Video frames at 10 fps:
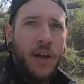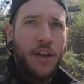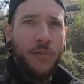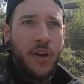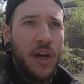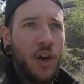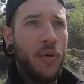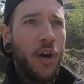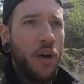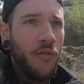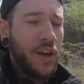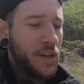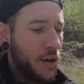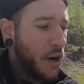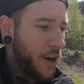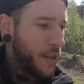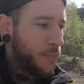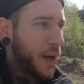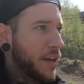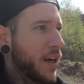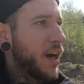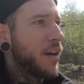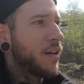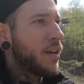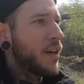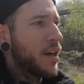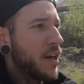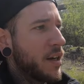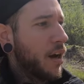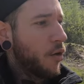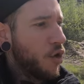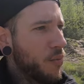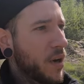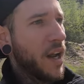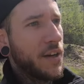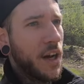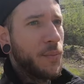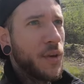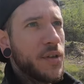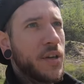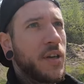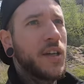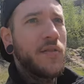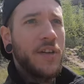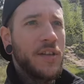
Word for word: dass man dann über irgendwelche Holzbretter nach oben klettern muss. Ihr